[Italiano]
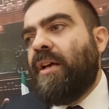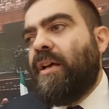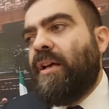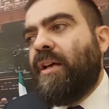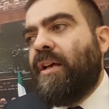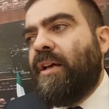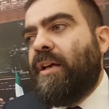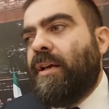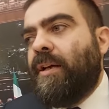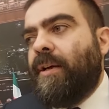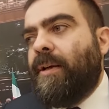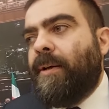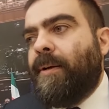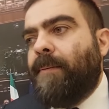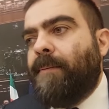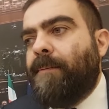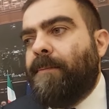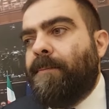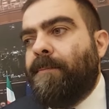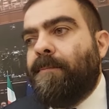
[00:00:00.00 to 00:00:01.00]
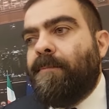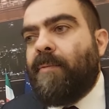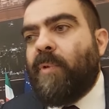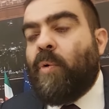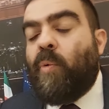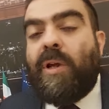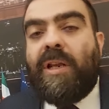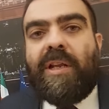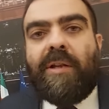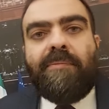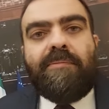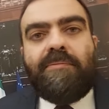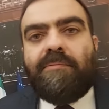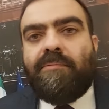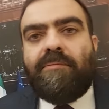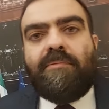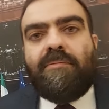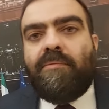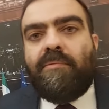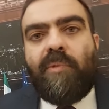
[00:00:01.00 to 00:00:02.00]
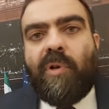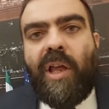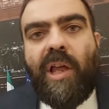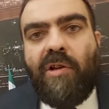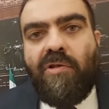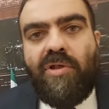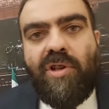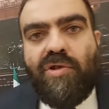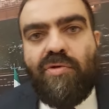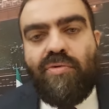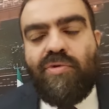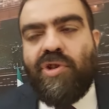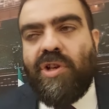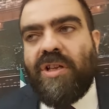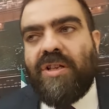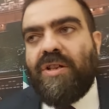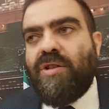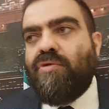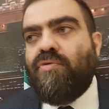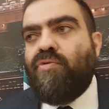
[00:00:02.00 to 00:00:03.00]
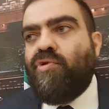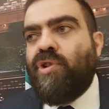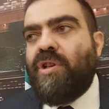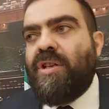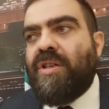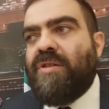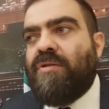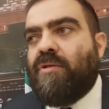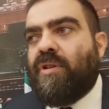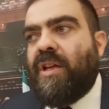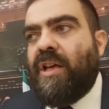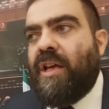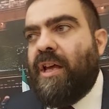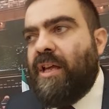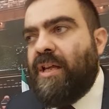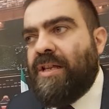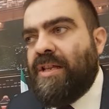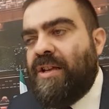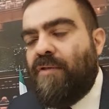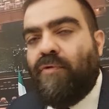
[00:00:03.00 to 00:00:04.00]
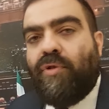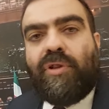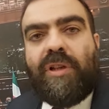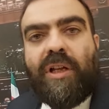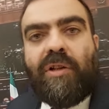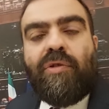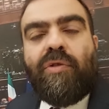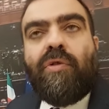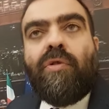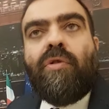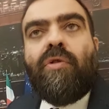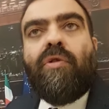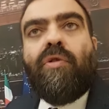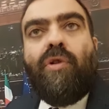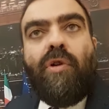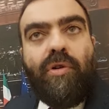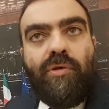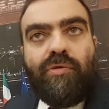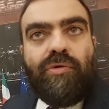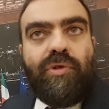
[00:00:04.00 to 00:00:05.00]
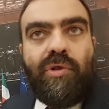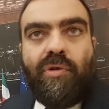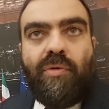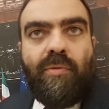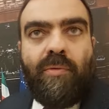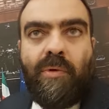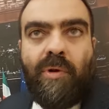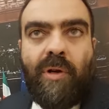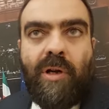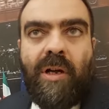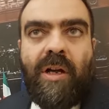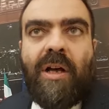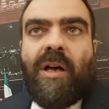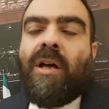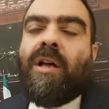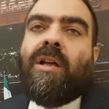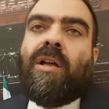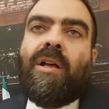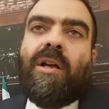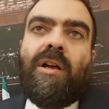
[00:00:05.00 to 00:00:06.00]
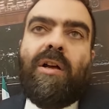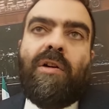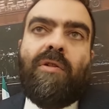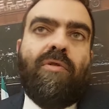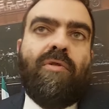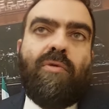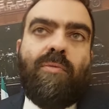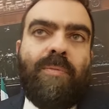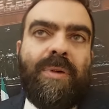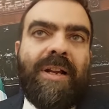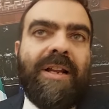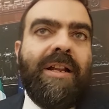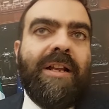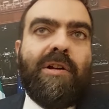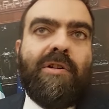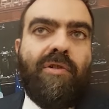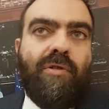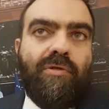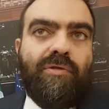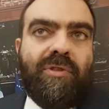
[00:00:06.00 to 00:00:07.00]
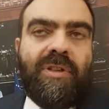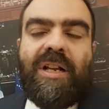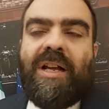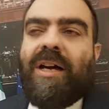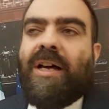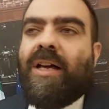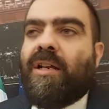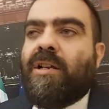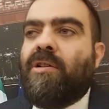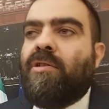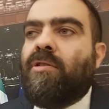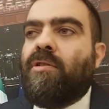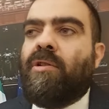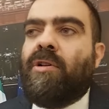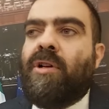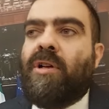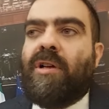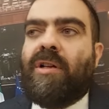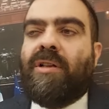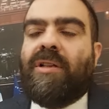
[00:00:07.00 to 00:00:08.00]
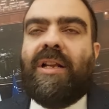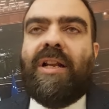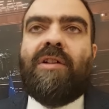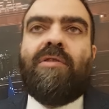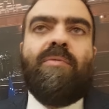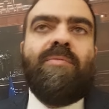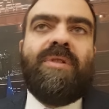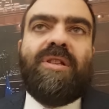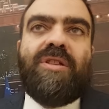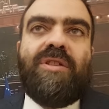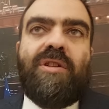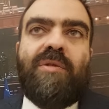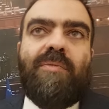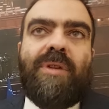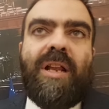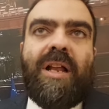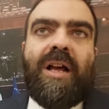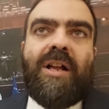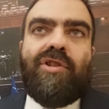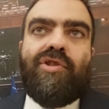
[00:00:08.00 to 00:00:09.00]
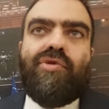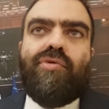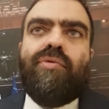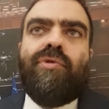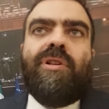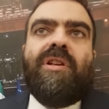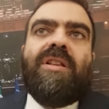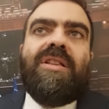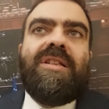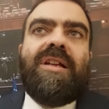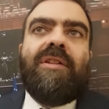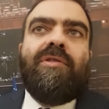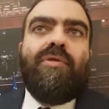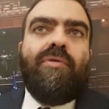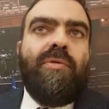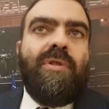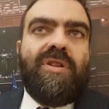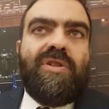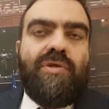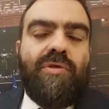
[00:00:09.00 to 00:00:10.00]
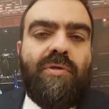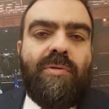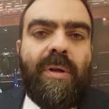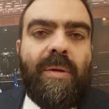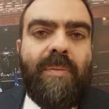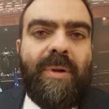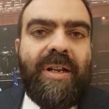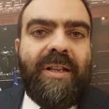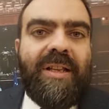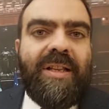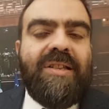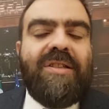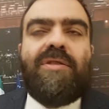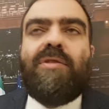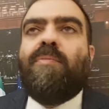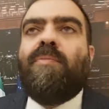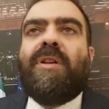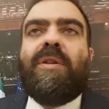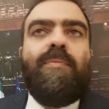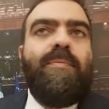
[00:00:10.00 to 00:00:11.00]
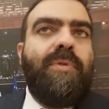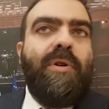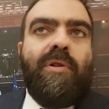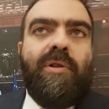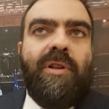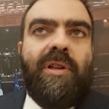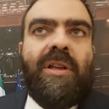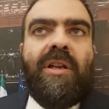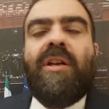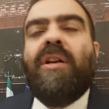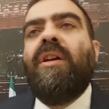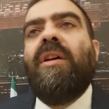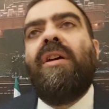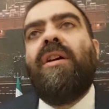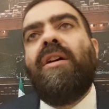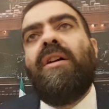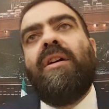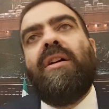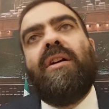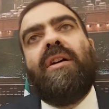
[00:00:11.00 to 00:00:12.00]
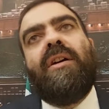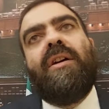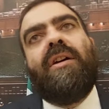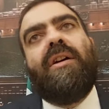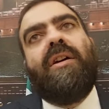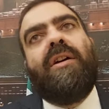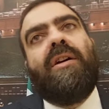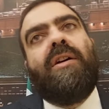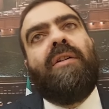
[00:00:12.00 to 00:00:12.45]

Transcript: E, ehm, quindi che cosa è successo? È successo che si è votato contro una ah, con un parere contrario della Commissione bilancio, utilizzando questo come pretesto per poi eh,